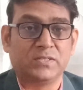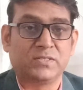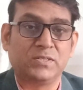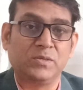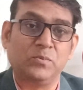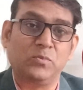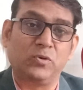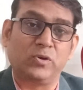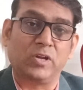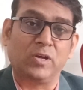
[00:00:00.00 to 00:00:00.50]

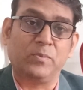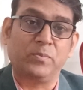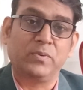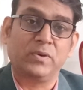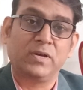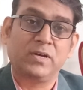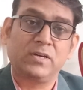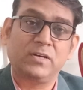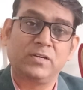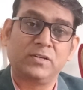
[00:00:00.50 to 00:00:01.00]
इससे
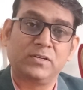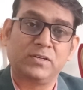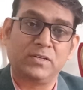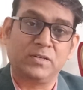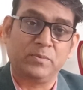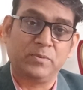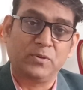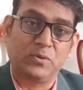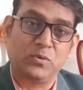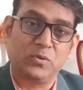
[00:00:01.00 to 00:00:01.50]
मोटापा
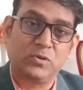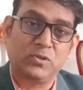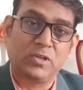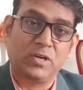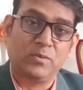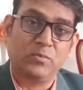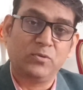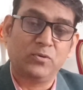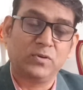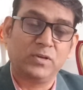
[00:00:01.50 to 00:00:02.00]
की भी
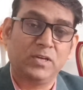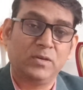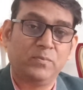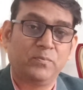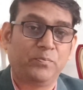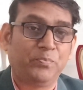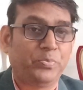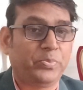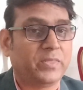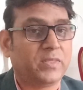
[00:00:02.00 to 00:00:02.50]
रोकथाम होगी
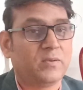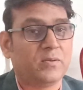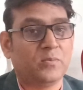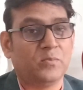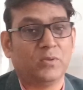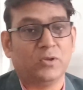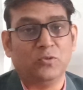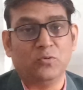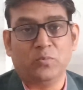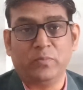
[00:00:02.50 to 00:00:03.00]

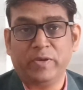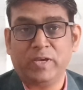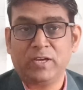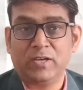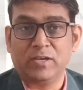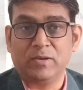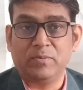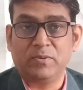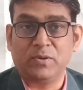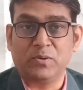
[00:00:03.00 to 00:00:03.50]

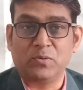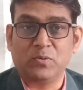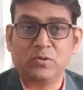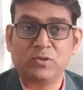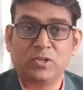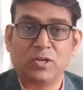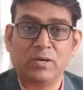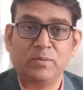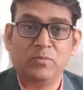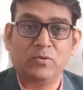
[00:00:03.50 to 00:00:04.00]
मधुमेह की भी
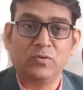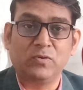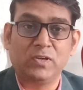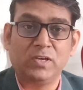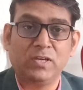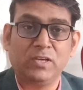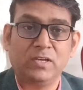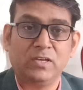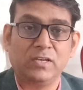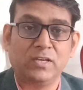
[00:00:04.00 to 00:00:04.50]
रोकथाम
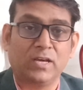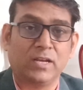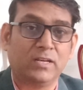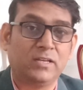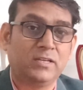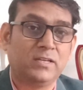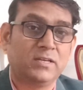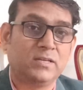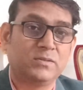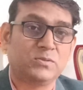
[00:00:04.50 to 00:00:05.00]
होगी
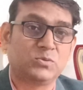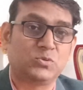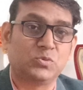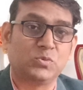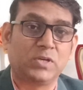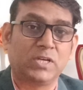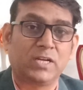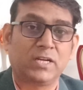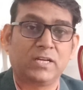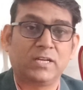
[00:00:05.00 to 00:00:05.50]
यानी ये
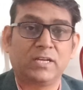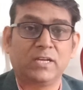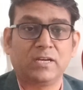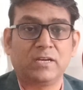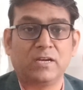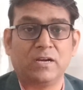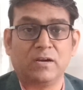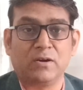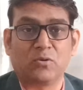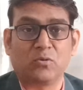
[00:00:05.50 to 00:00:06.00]
शुगर के
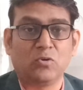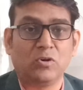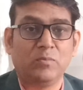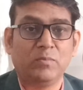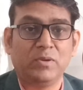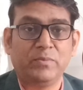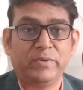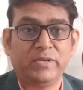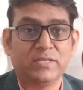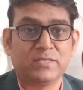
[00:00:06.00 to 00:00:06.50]
कंट्रोल
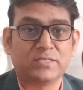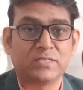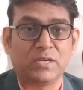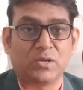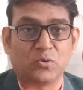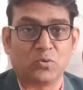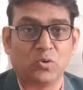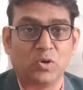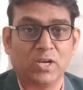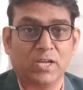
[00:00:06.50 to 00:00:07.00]
में भी
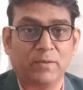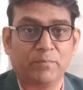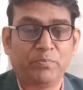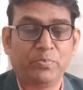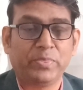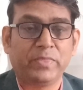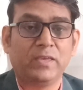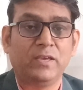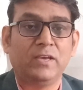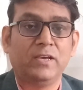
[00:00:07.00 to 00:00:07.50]
इसका रोल है
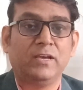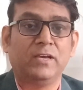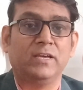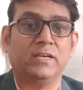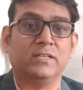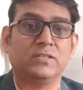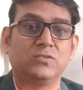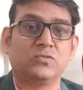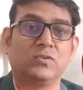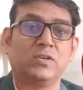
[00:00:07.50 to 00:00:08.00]

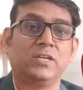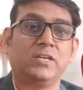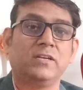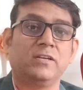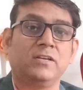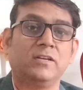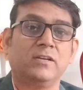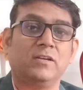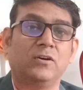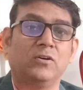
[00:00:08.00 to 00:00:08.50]

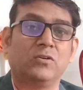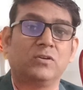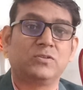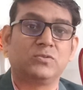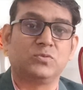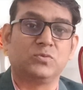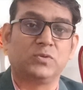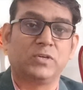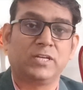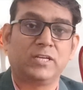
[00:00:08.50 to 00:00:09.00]
इंसुलिन और
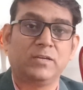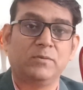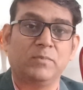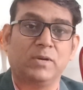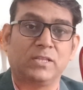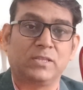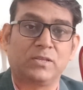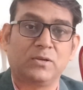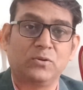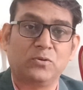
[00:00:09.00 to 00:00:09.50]
शुगर की
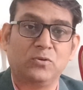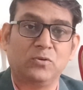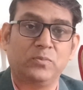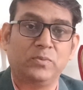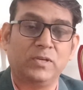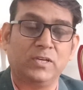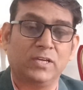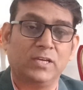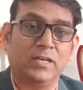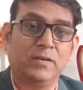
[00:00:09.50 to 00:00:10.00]
मात्रा को
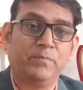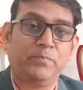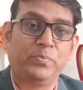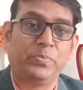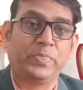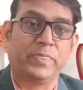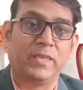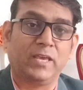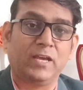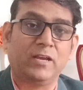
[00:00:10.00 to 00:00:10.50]
भी ये
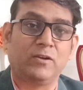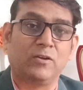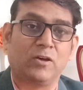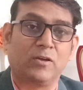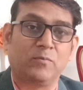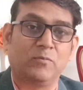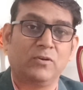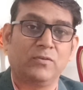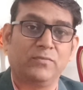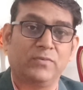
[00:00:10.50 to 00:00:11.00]
एक
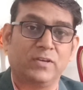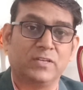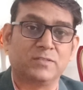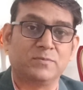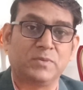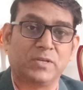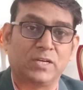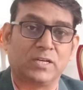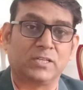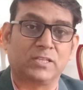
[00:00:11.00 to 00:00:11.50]
नॉर्मल
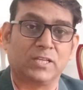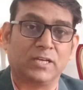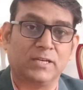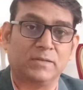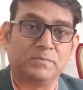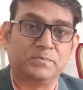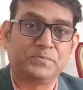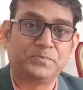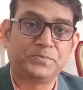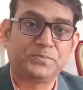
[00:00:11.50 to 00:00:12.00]
फेज में रखता
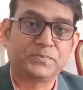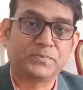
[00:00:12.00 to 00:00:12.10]
है